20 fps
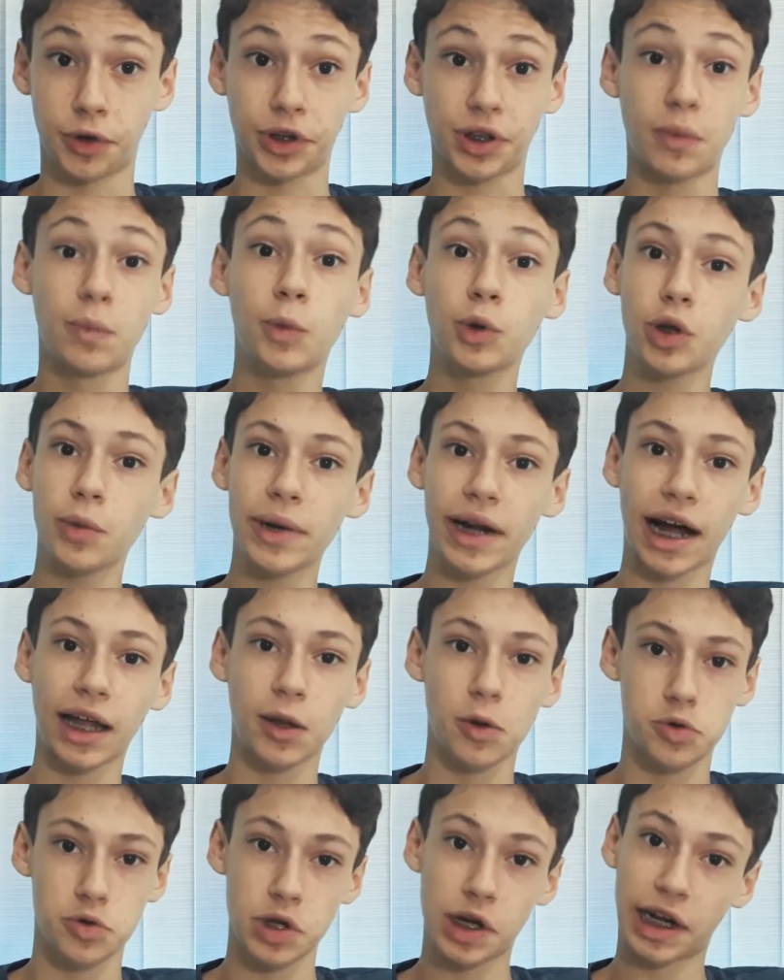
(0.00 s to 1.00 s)
Então, muito obrigado
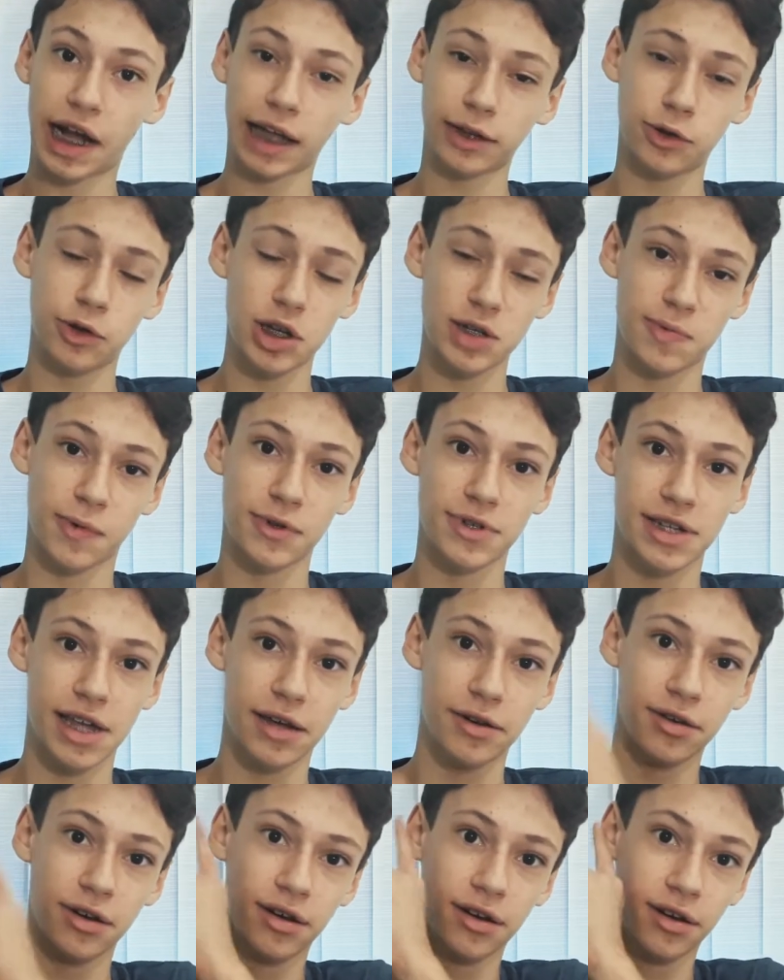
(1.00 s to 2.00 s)
ao Sindicato
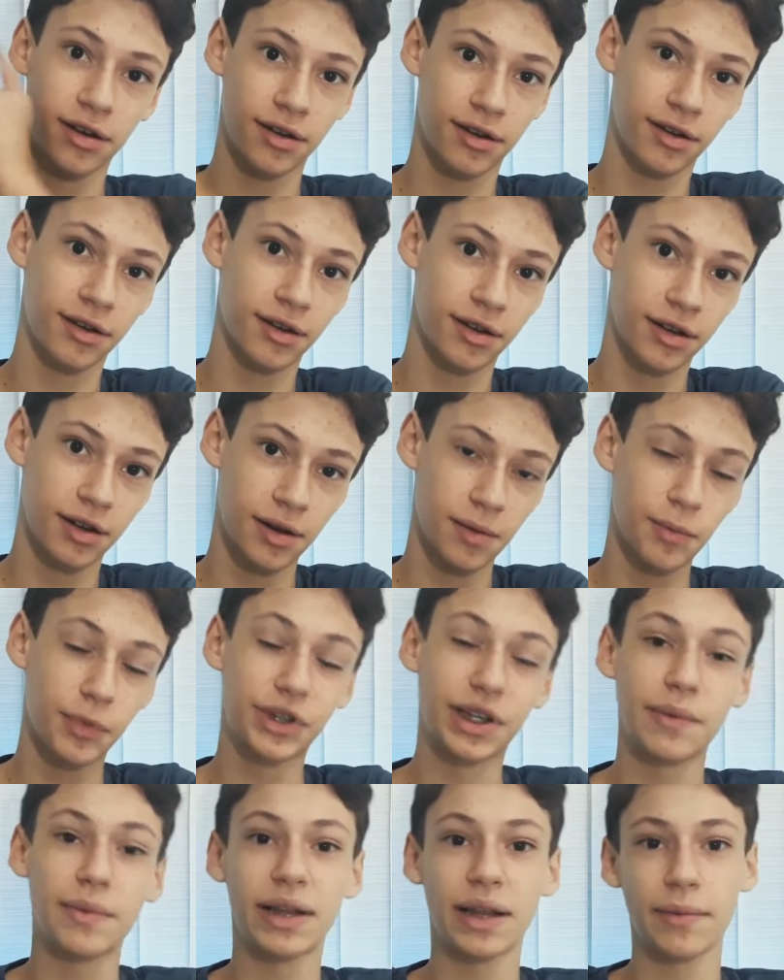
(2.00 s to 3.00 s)
2.0 por
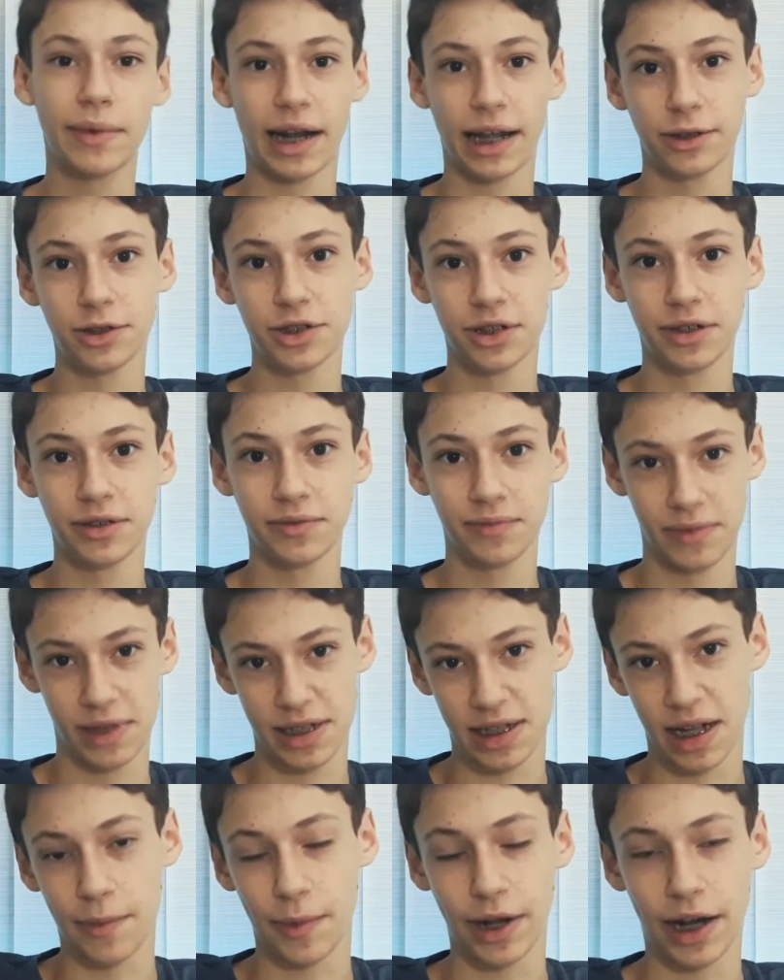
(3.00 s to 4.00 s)
ter me lembrado de,
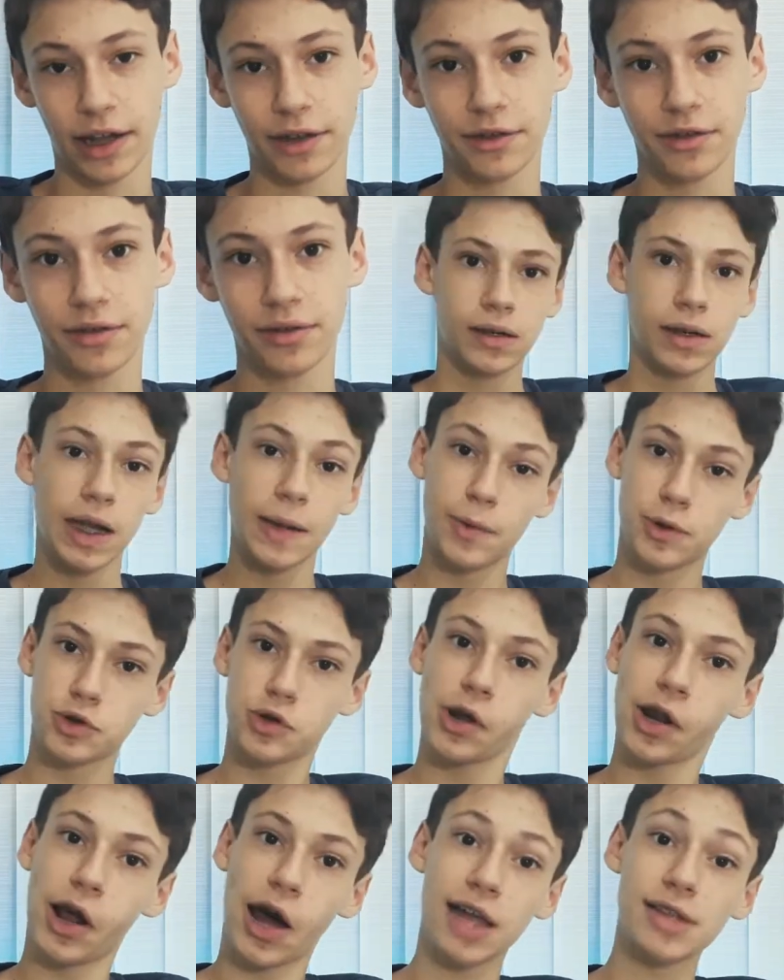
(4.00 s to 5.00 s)
desse campeonato. E para os
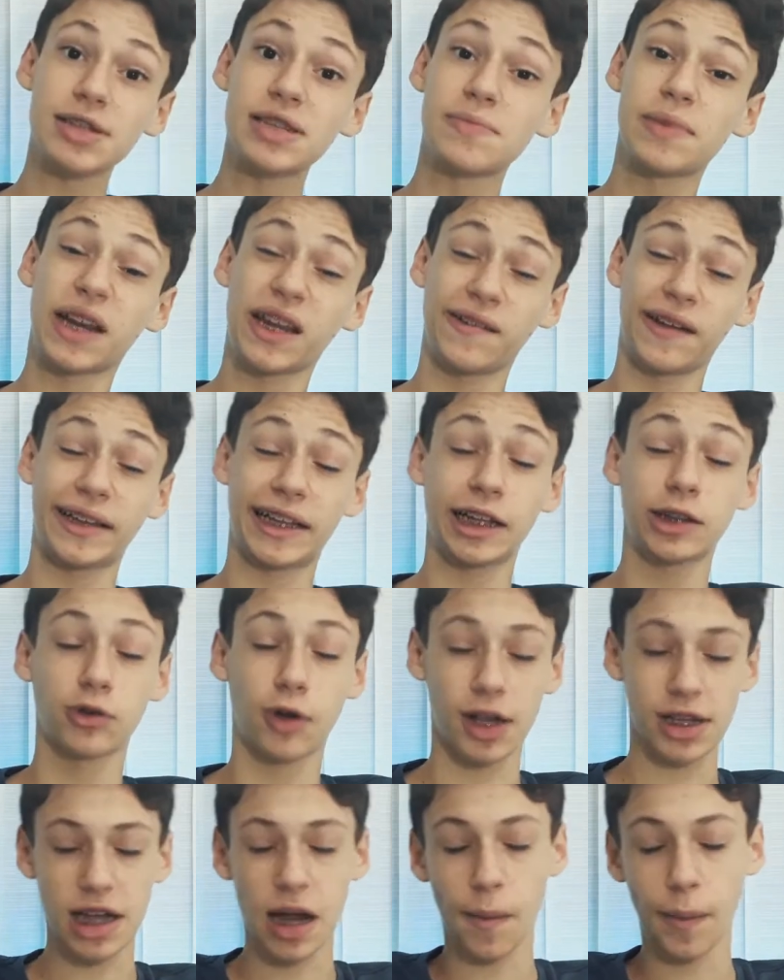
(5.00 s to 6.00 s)
curiosos, semana que vem tem
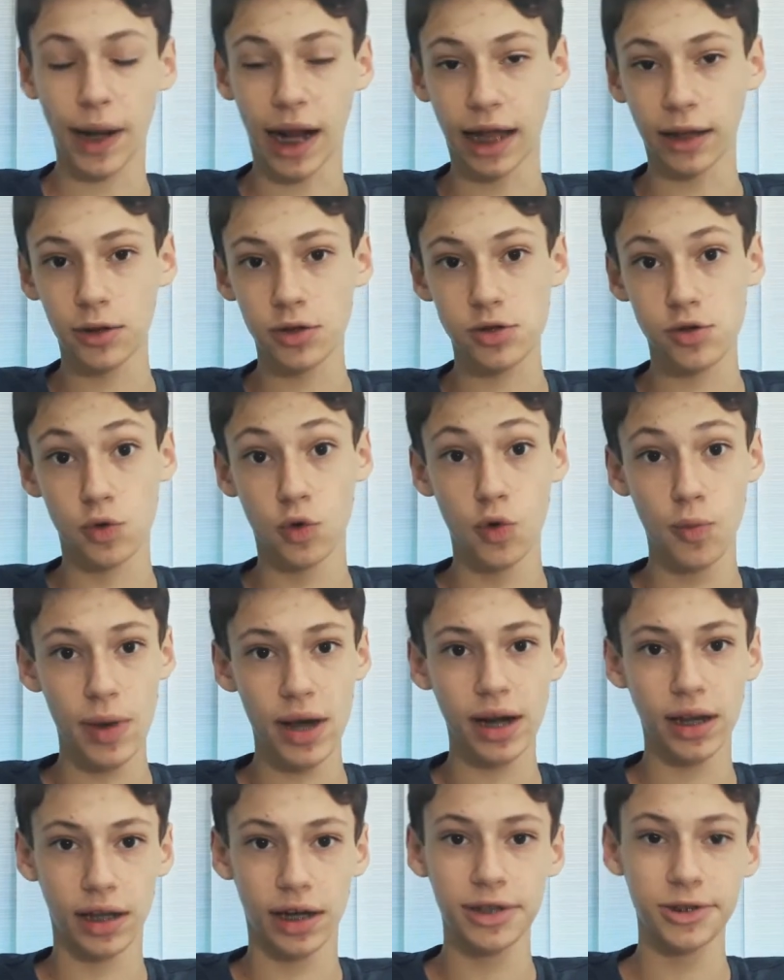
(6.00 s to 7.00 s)
dois campeonatos, o
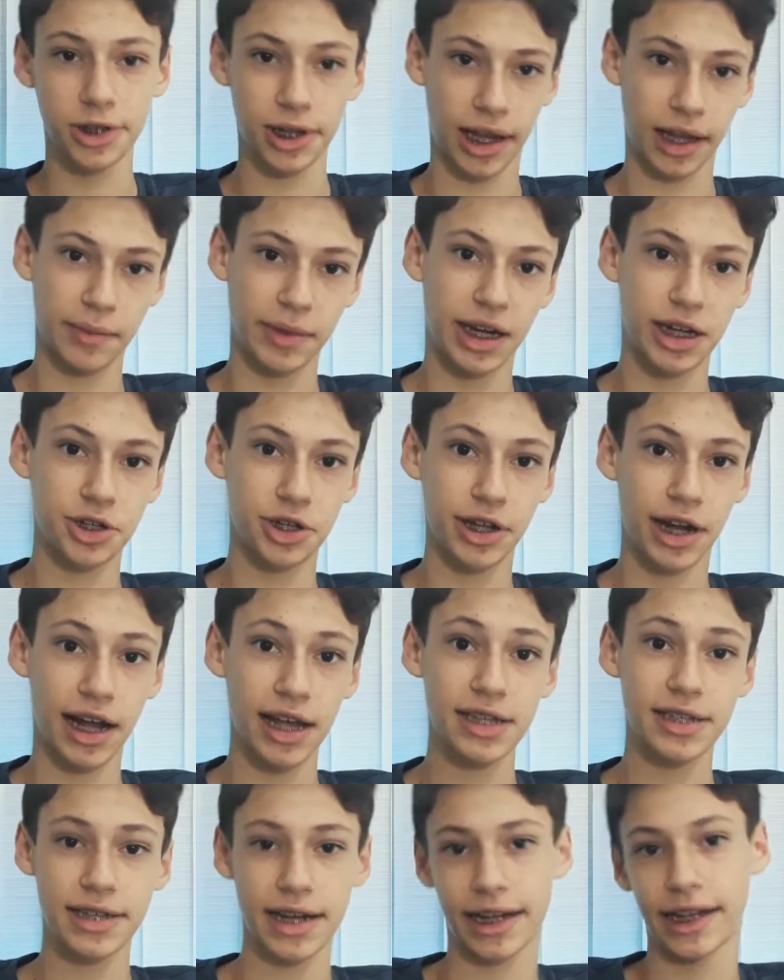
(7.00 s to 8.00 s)
Uberlândia lá em Minas
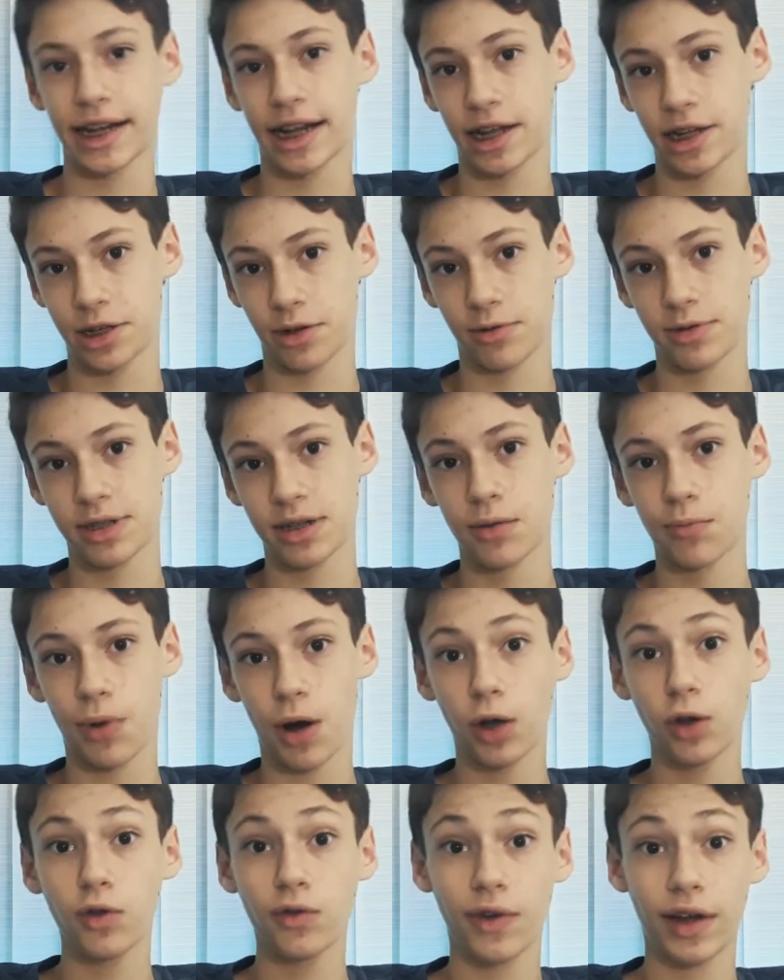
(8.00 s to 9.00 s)
Gerais e aqui na região de São
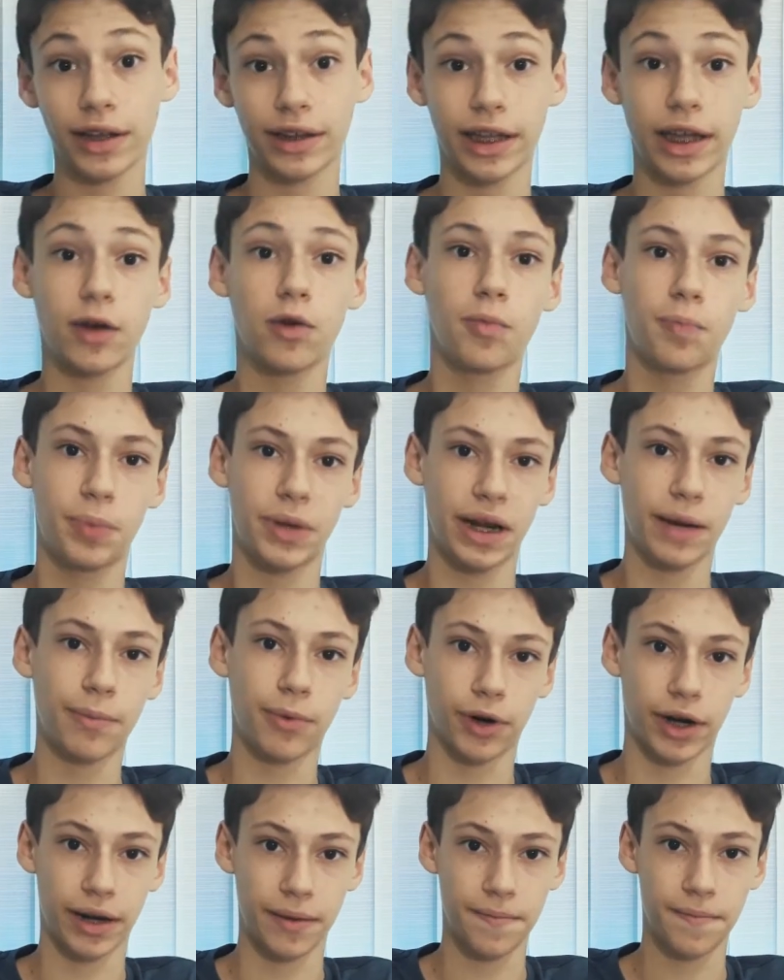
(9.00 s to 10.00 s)
Paulo vai ter o
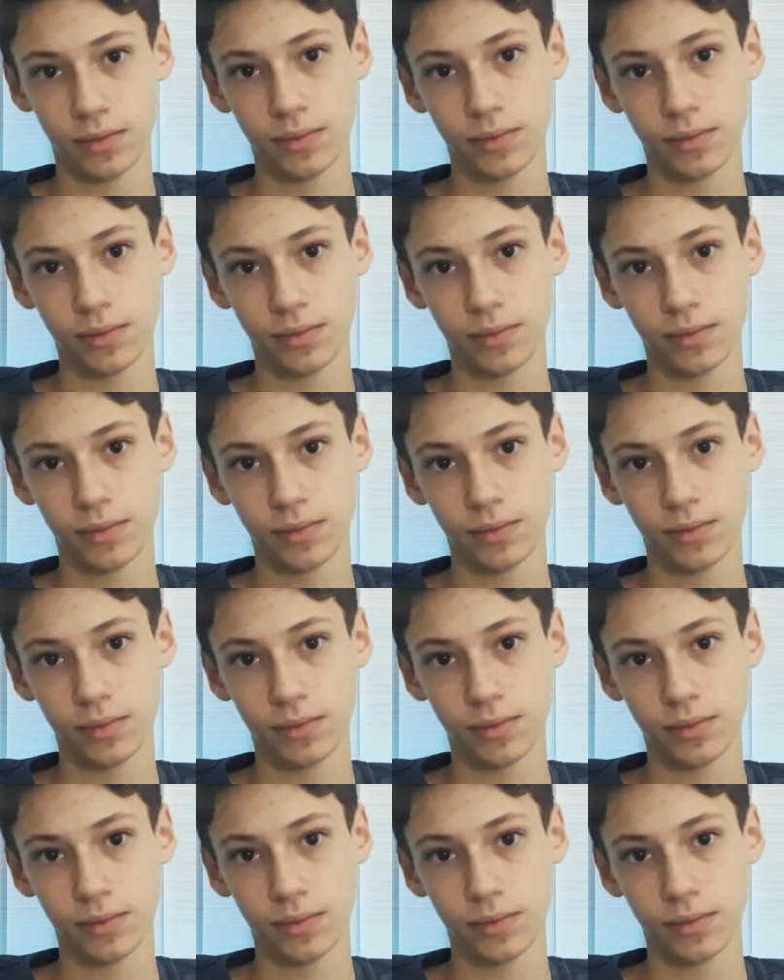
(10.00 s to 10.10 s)
Pirapora.